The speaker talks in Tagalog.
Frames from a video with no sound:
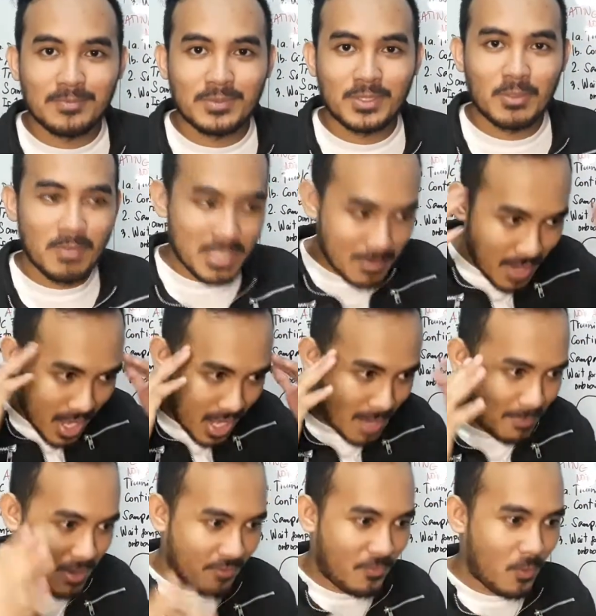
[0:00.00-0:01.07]
So, mas
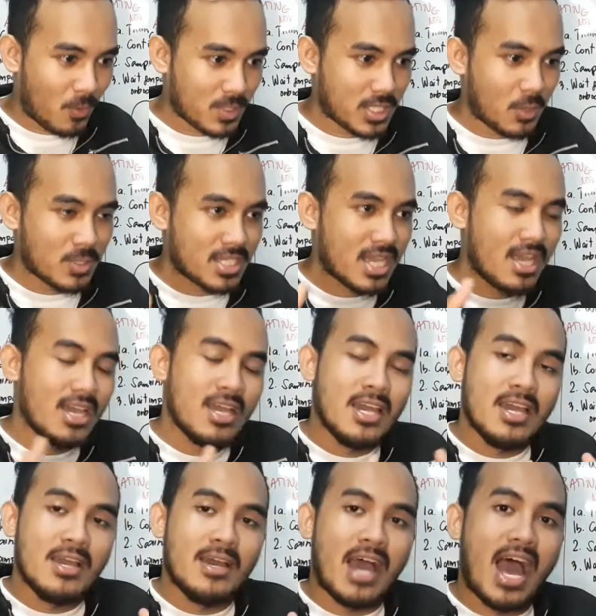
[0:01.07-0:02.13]
makakapag-focus ako sa
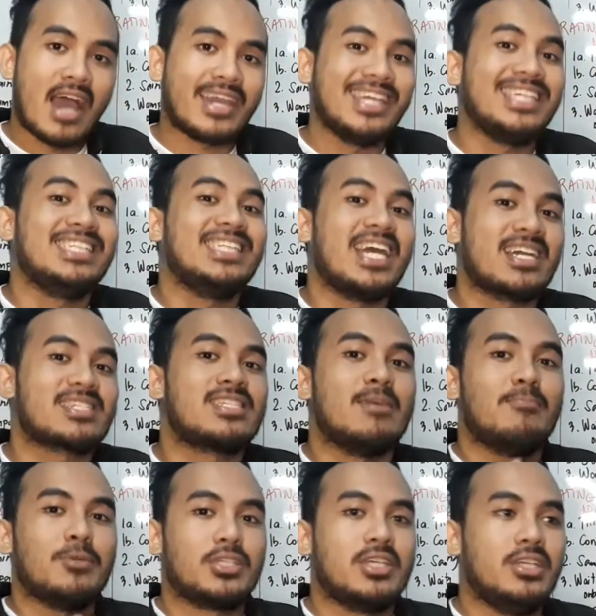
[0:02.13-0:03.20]
aking next
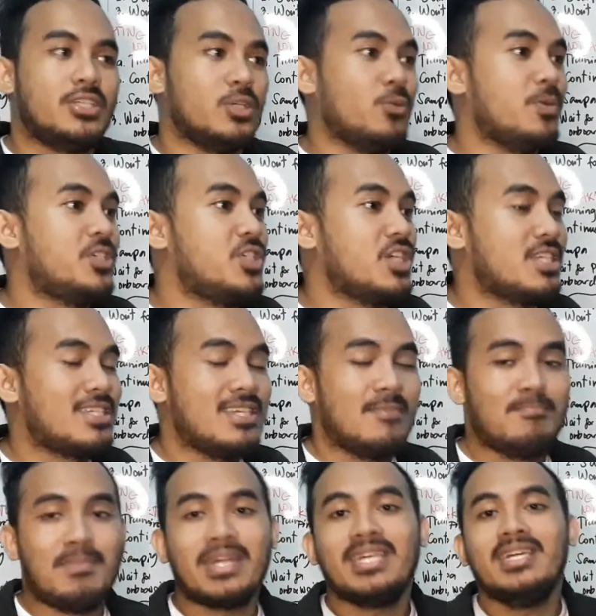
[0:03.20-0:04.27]
na position which is
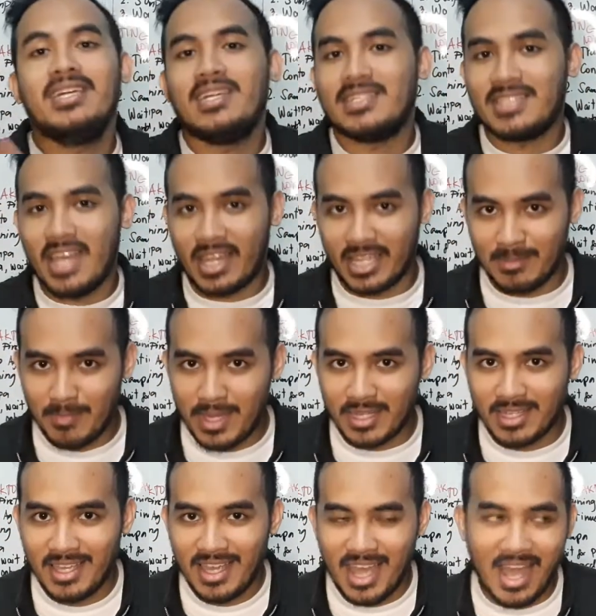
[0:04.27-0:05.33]
magiging second
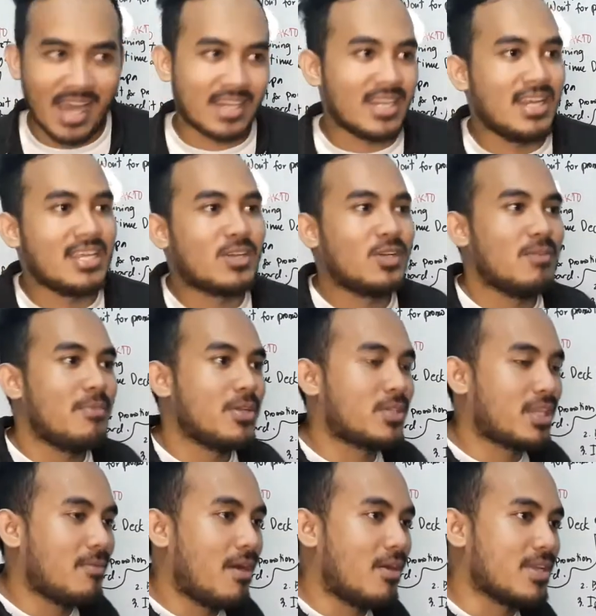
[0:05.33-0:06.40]
mate. Aaralin ko naman yung
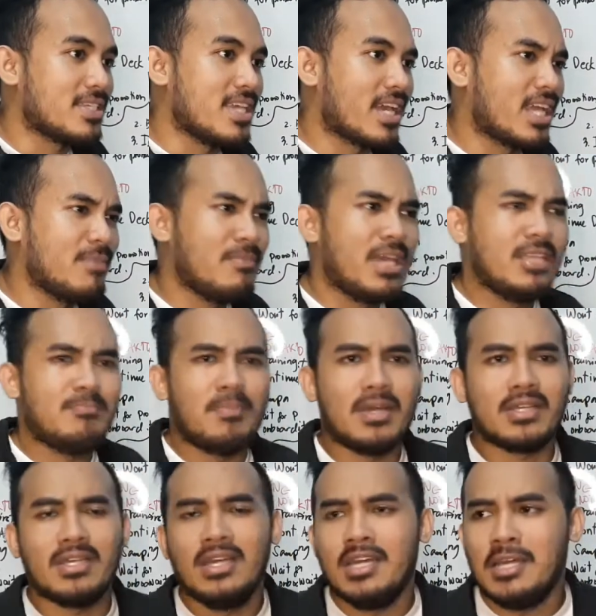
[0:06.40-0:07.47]
trabaho ni second mate
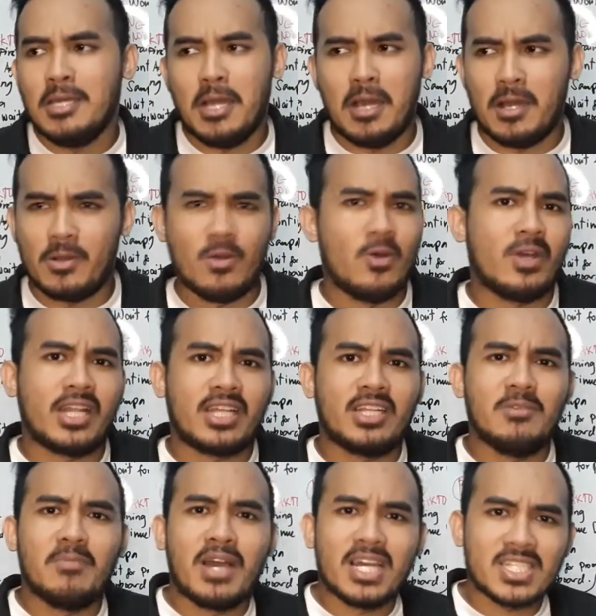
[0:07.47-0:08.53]
pag uh, ah, correct
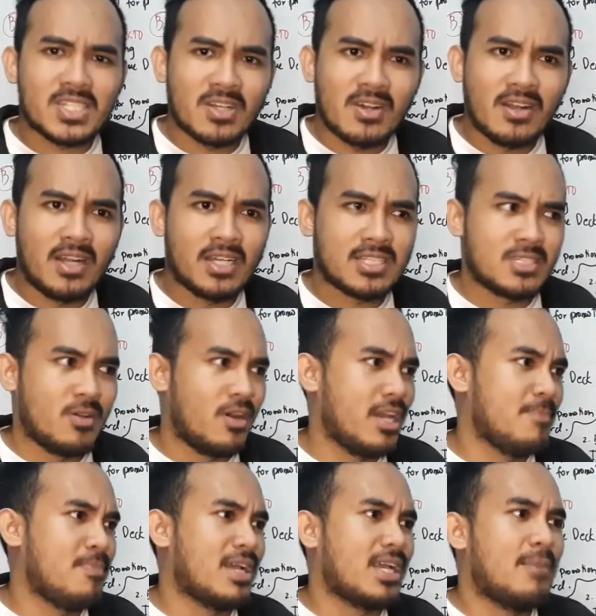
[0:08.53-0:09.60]
ng mga charts,
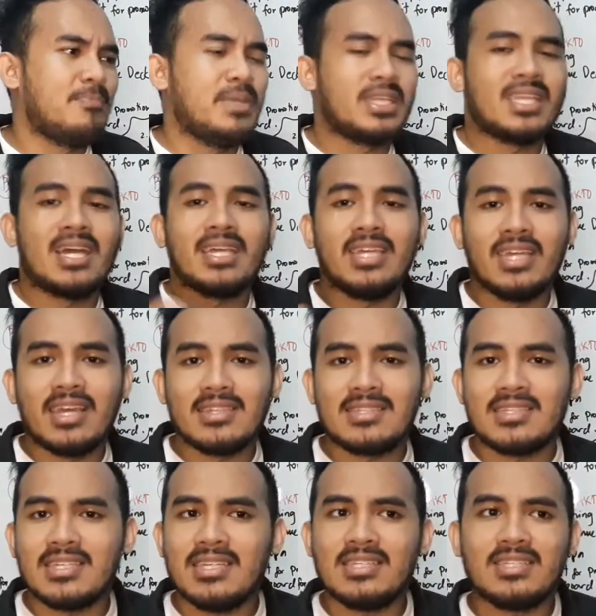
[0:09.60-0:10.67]
okay, pag-update ng
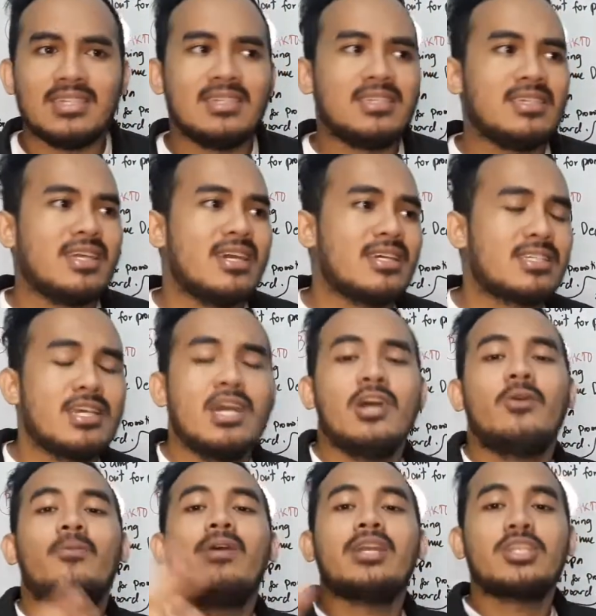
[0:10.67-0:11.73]
ENCs, ECS,
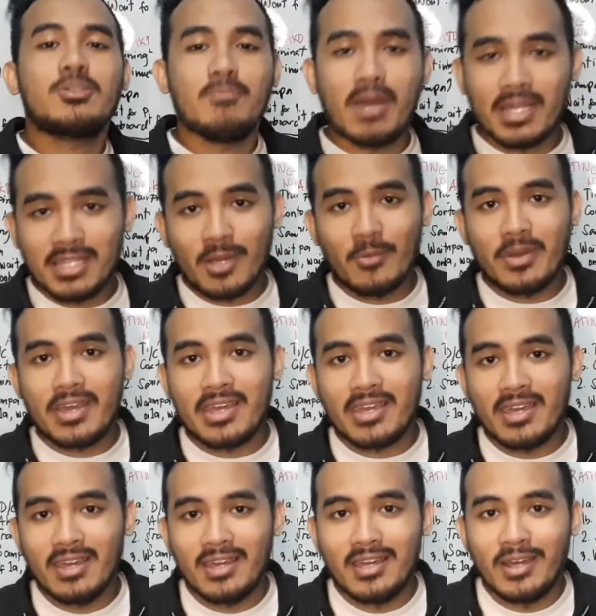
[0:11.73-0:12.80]
which by the
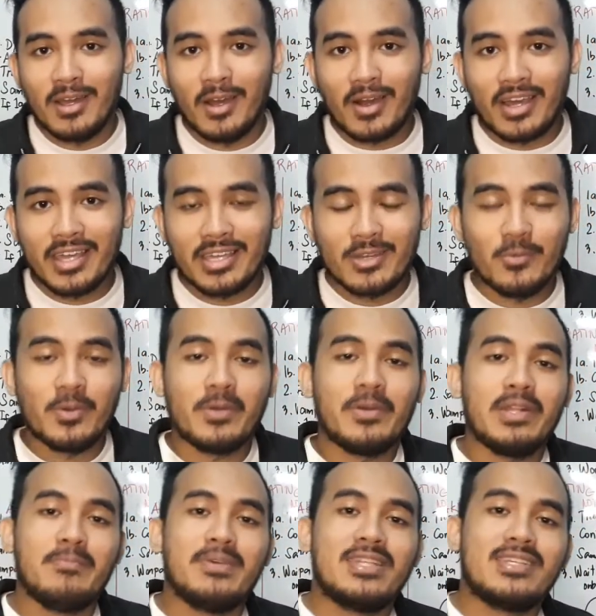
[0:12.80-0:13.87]
way, okay, we
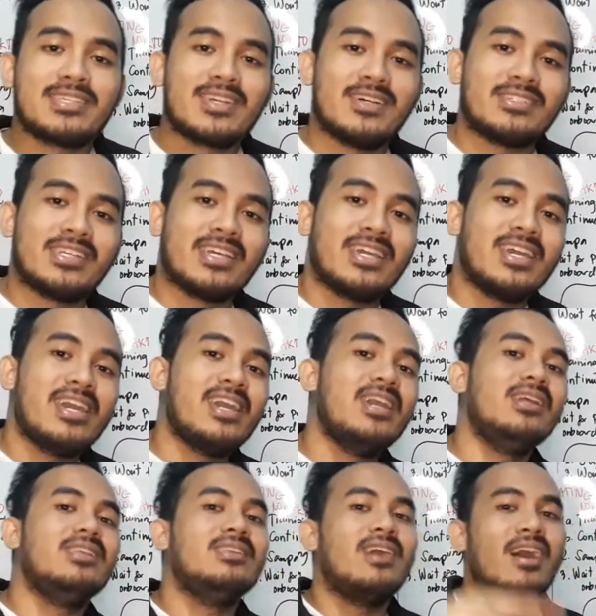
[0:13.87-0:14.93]
will be discussing
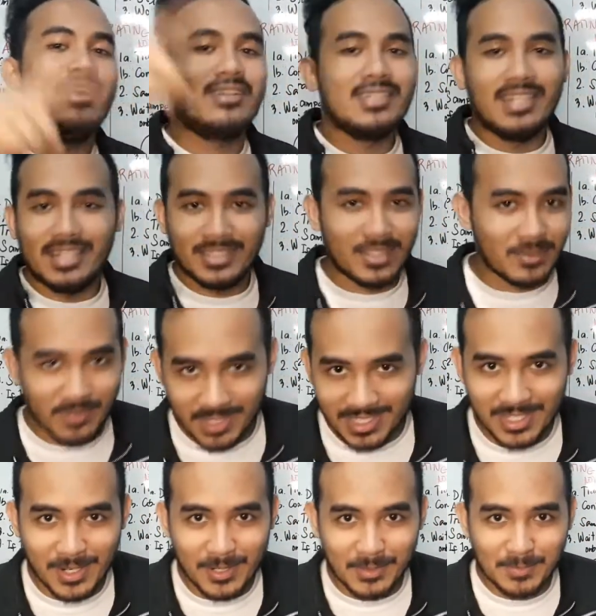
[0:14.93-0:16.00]
in another
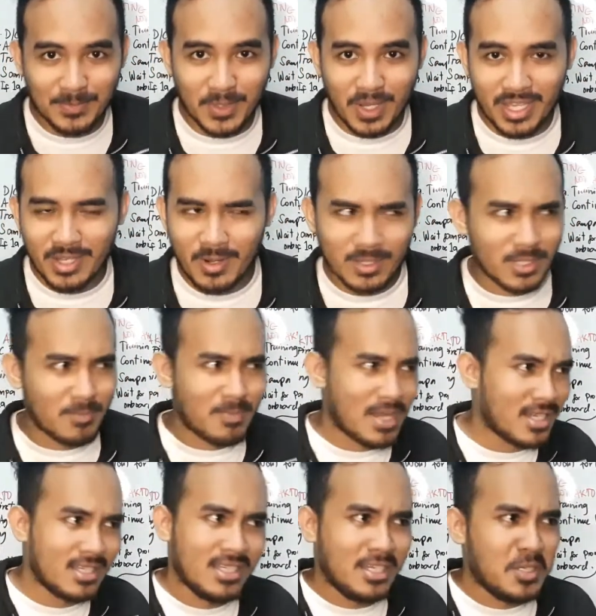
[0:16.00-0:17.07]
video. Okay, although
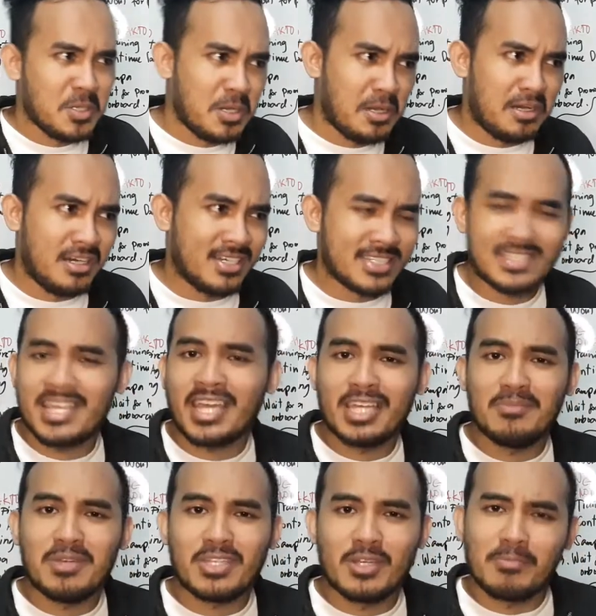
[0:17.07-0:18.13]
pang uh,
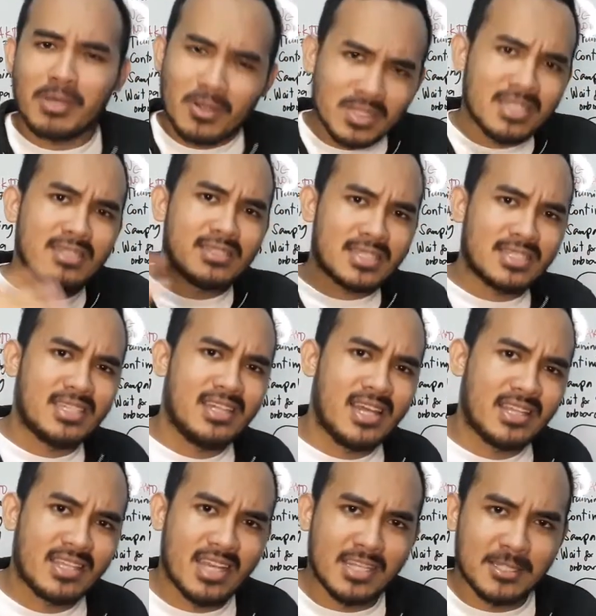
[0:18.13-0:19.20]
second video, yun, pero didiscuss din
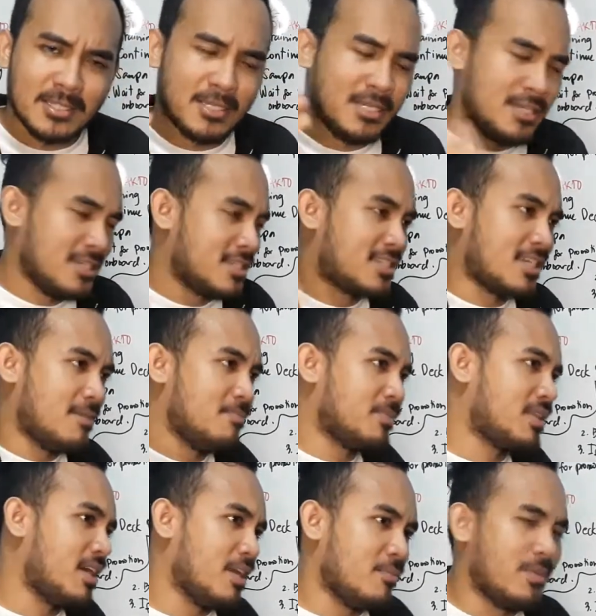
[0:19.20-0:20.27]
natin yan
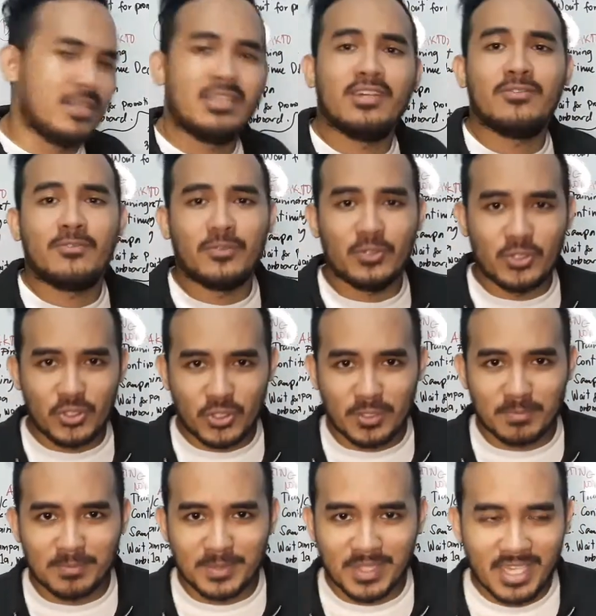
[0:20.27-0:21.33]
sometime in the future.
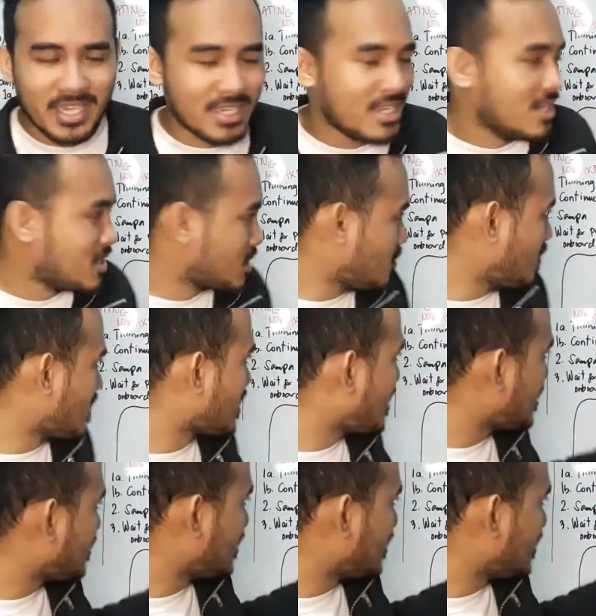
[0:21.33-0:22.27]
Okay, so again,